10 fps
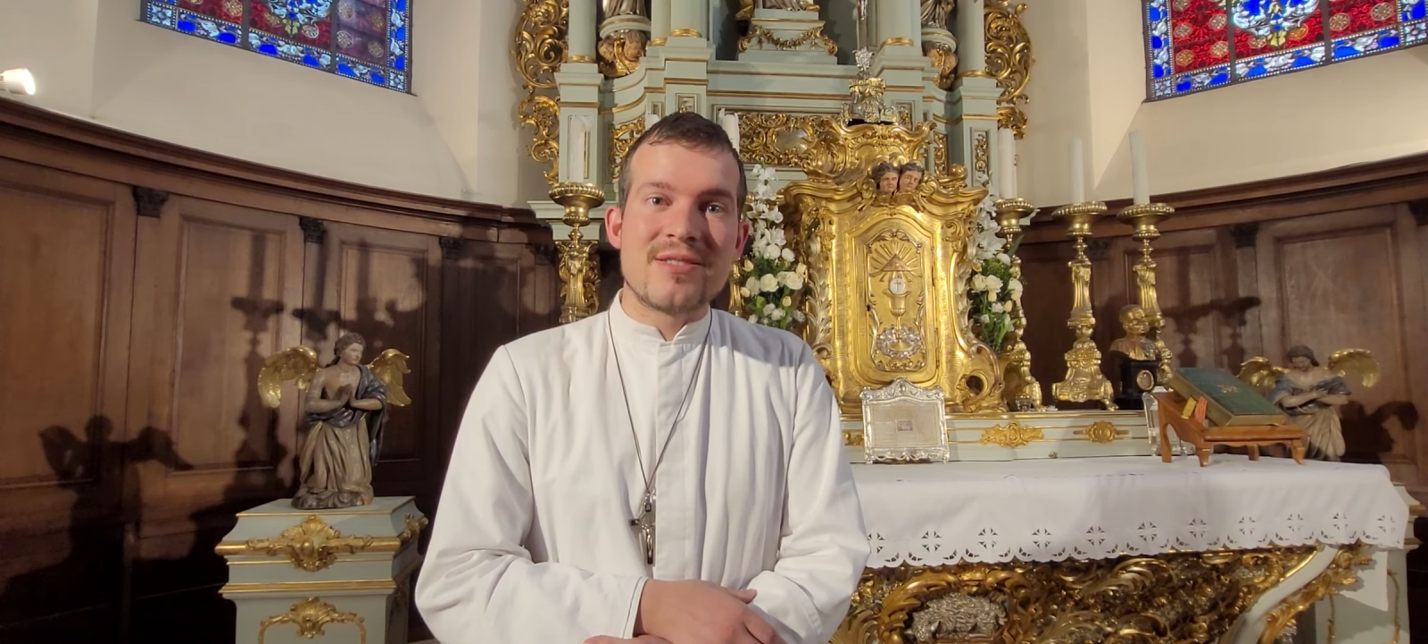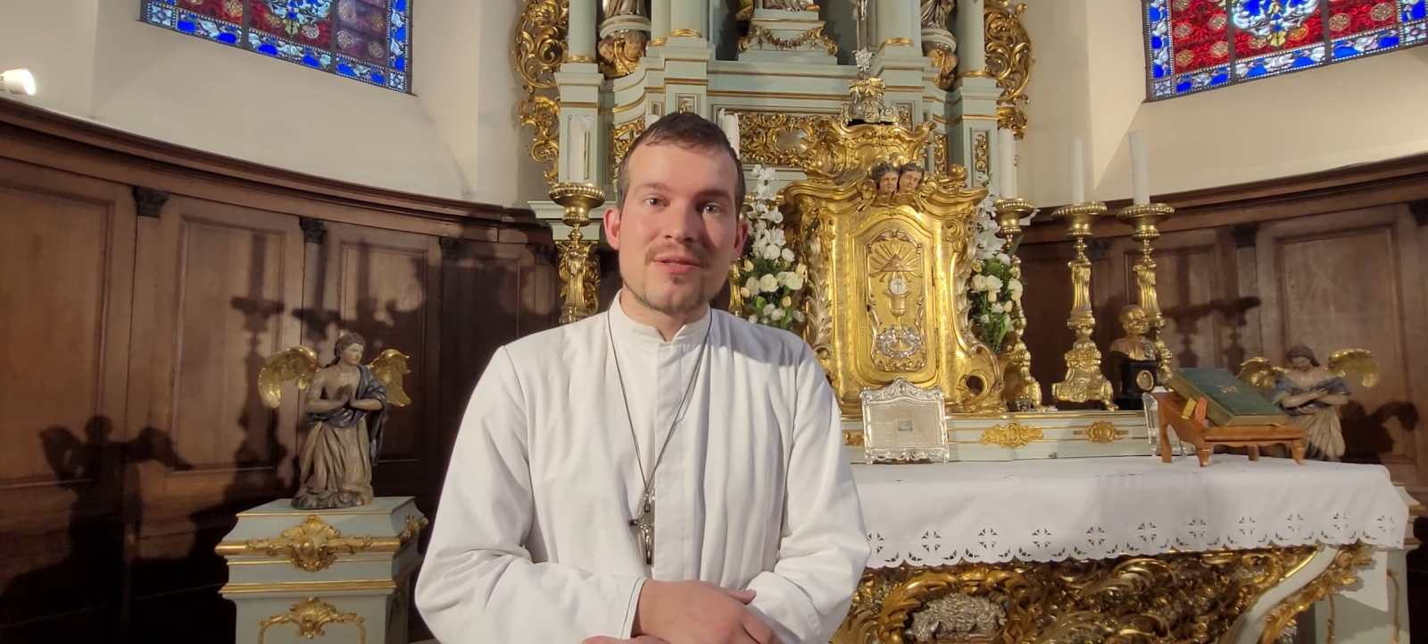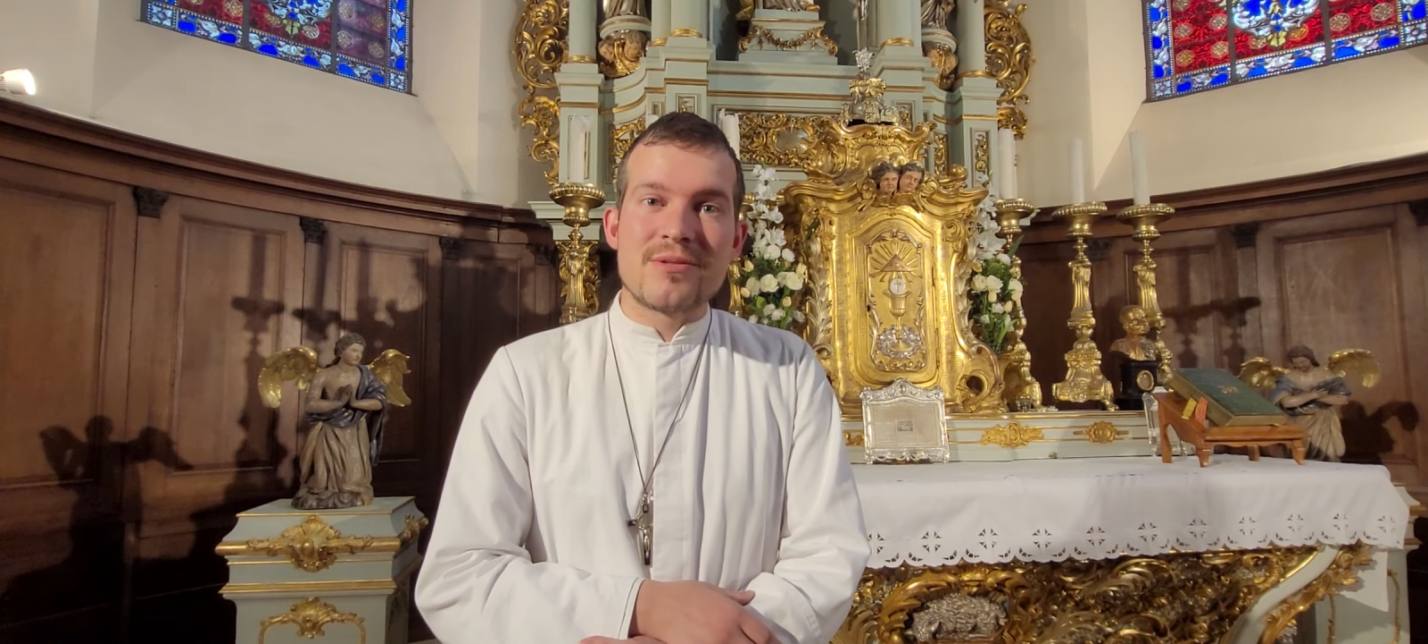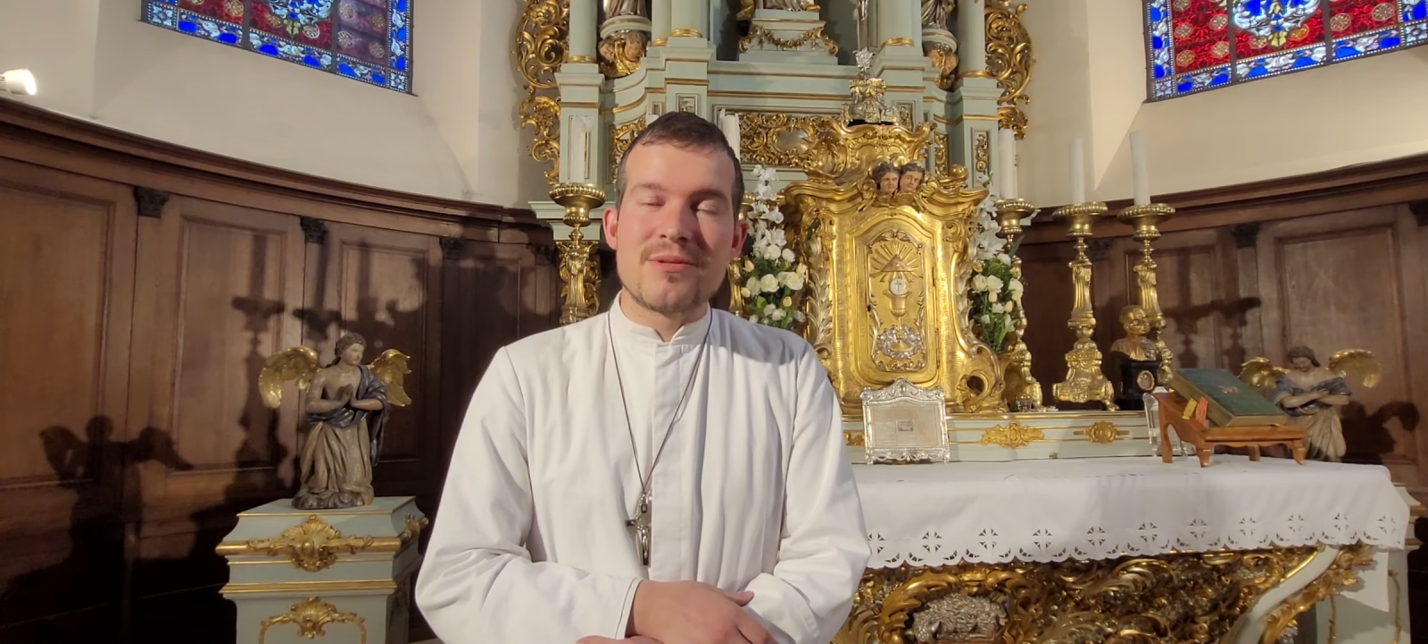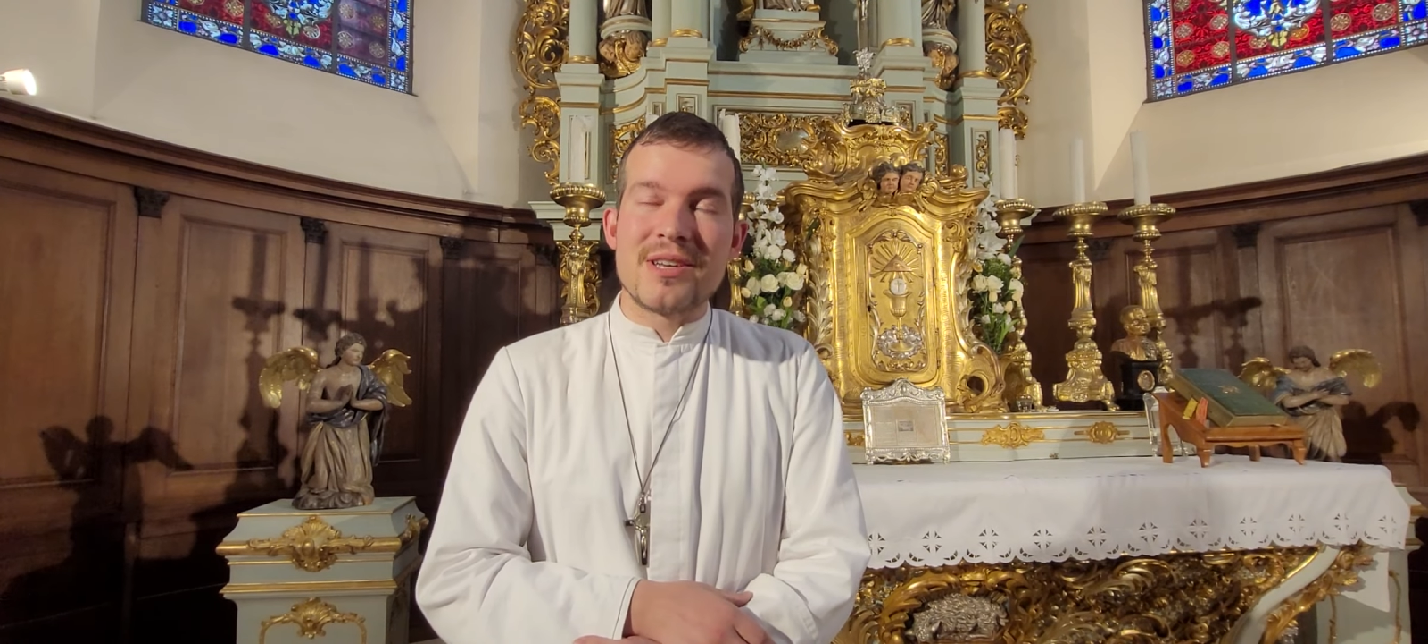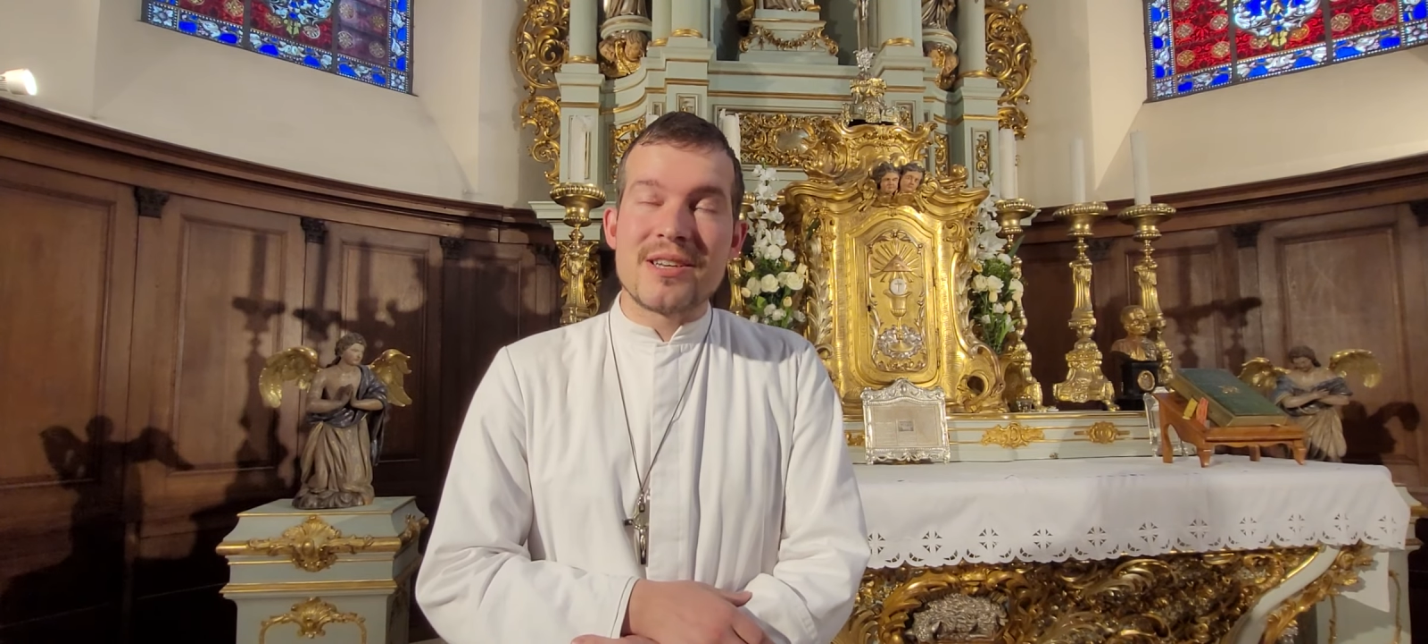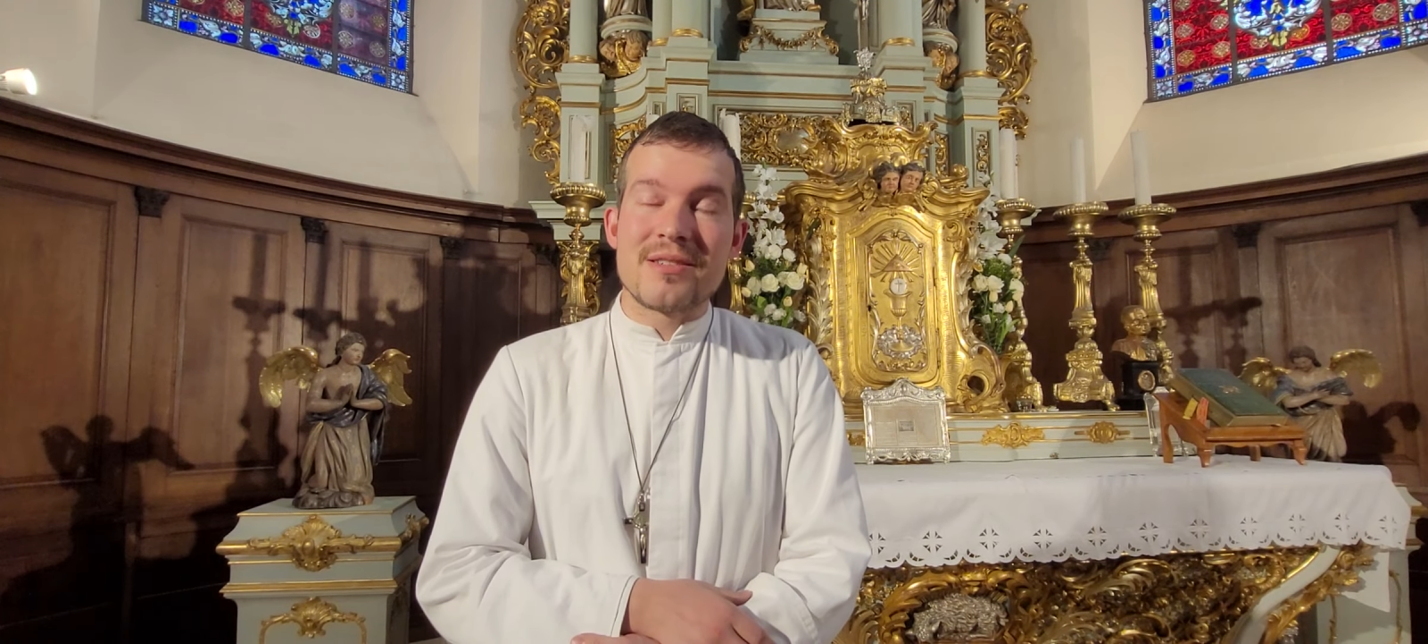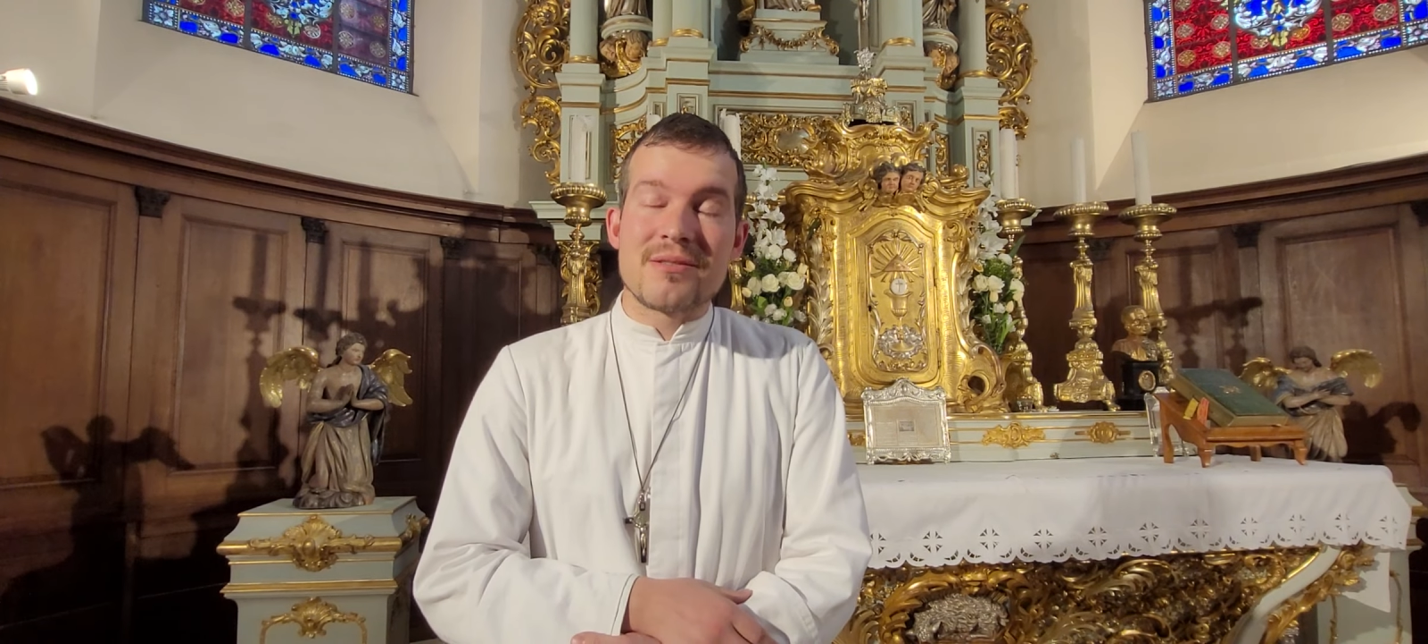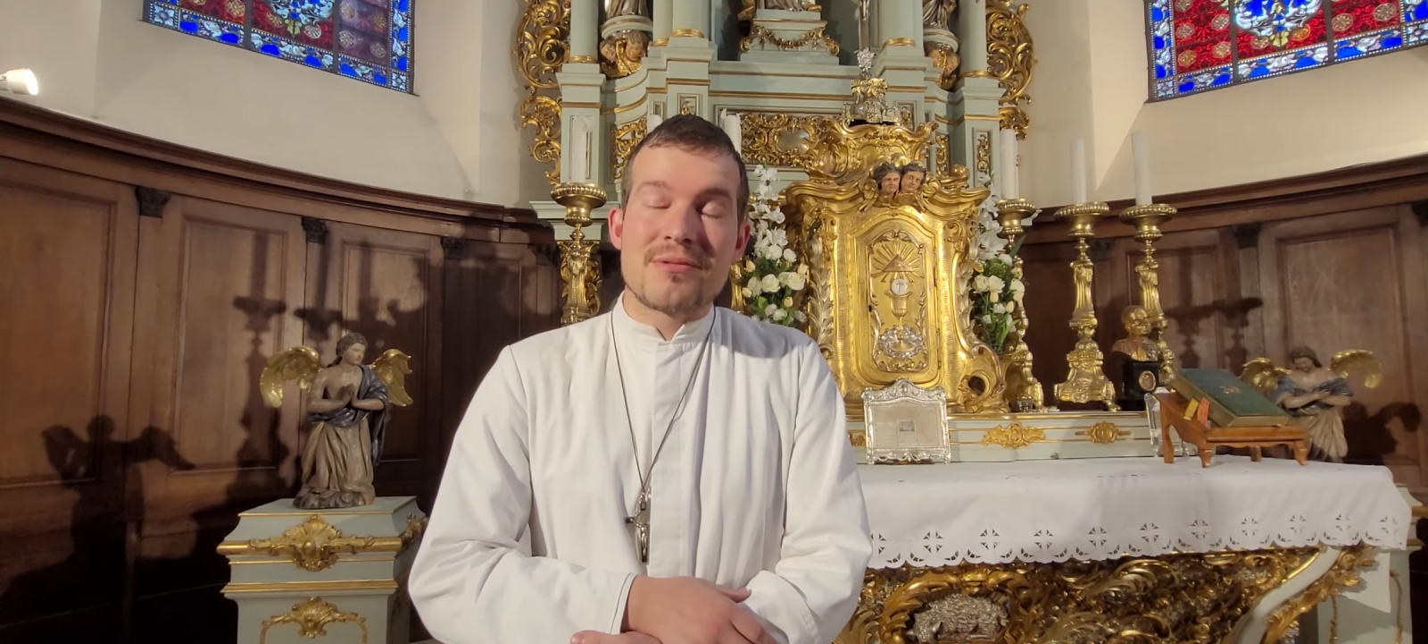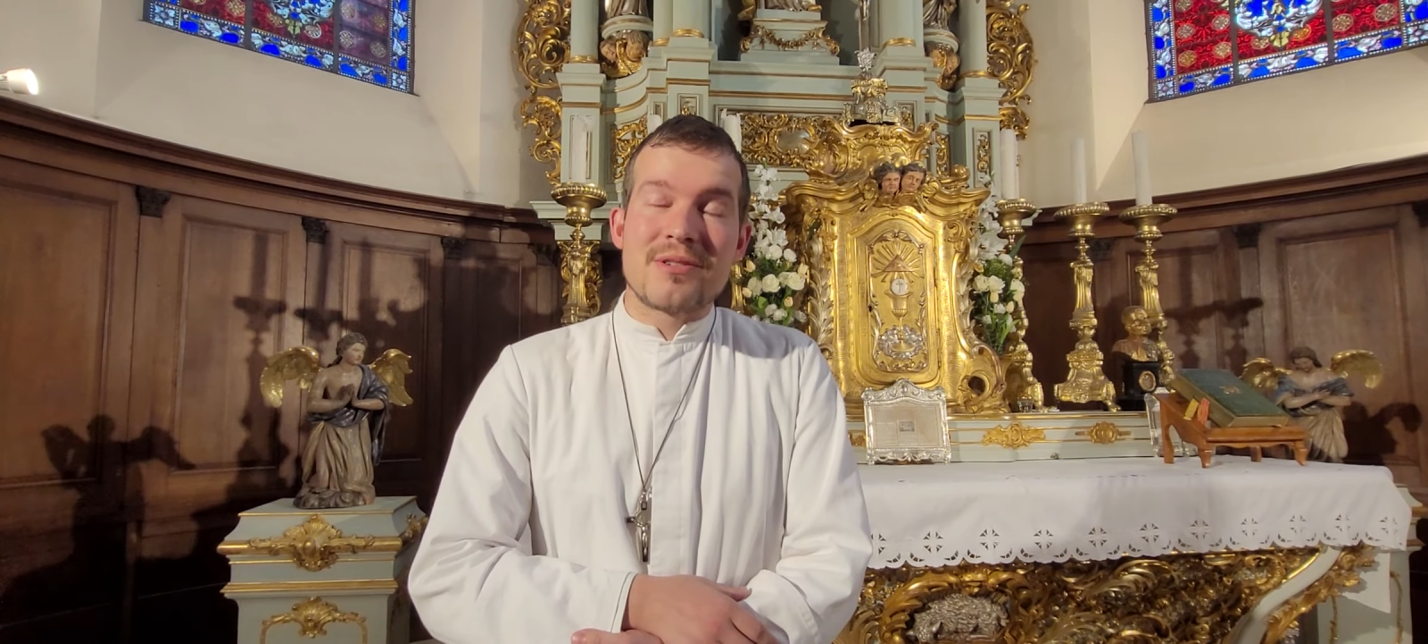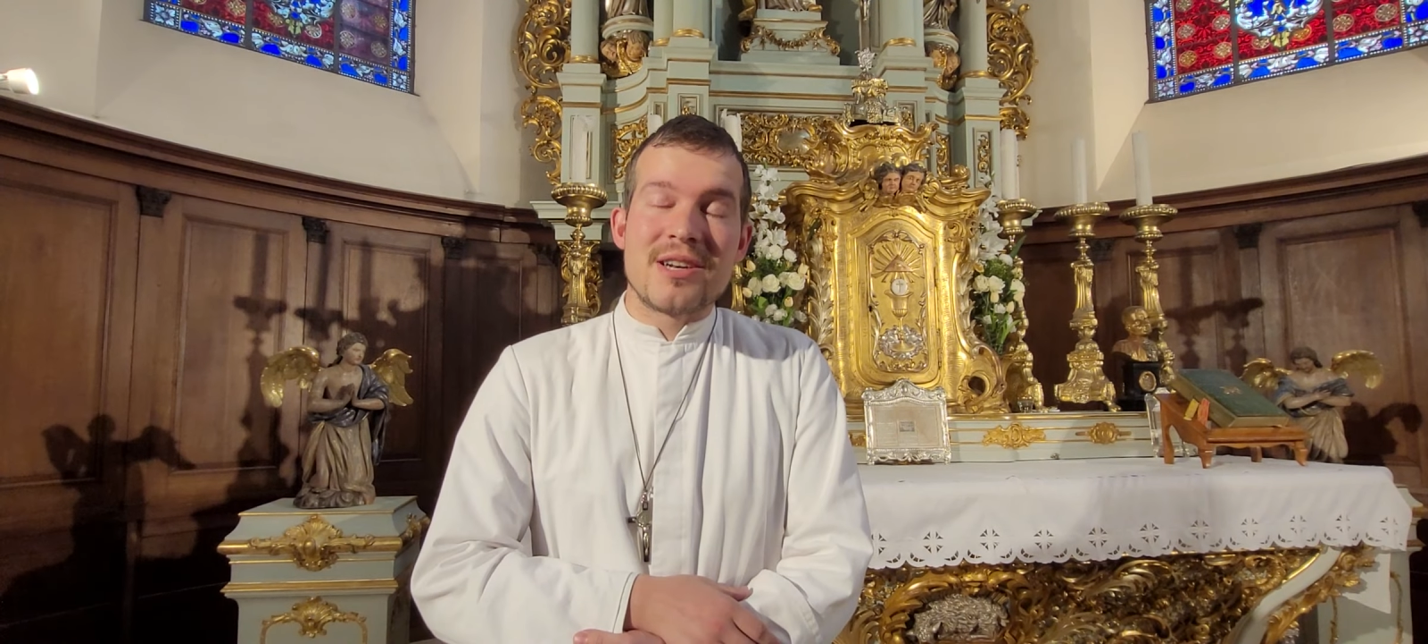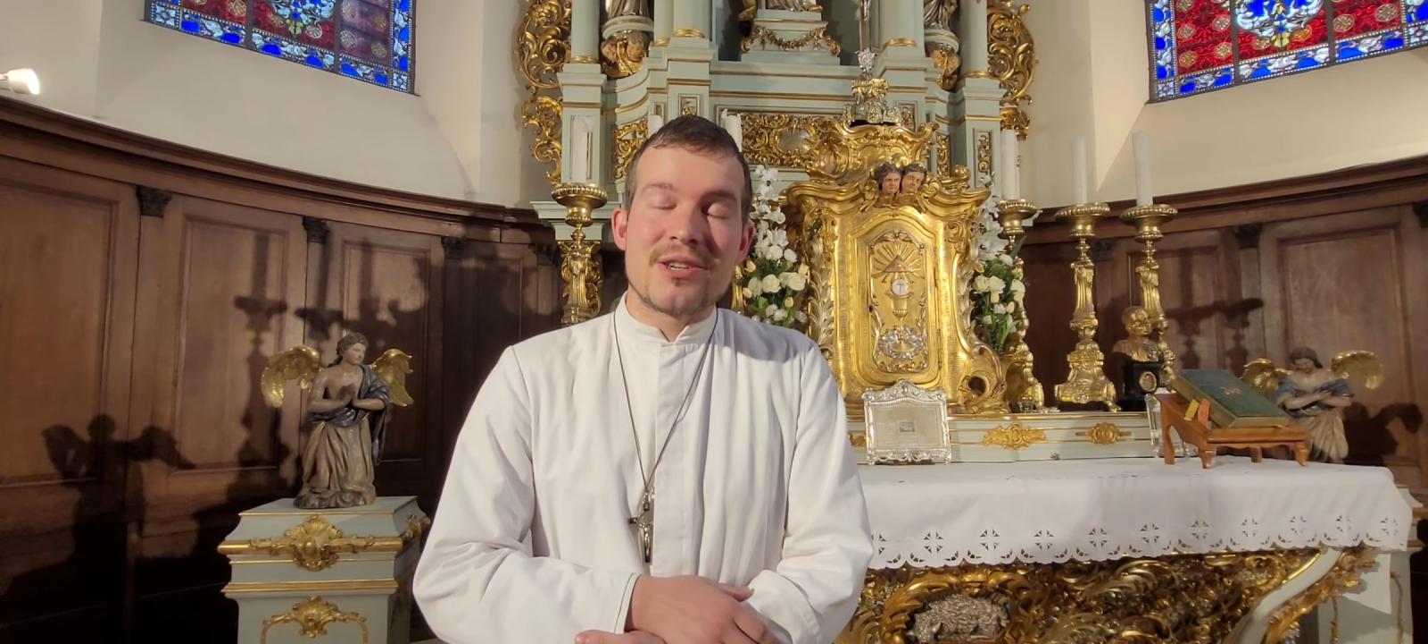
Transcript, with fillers: dans, toutes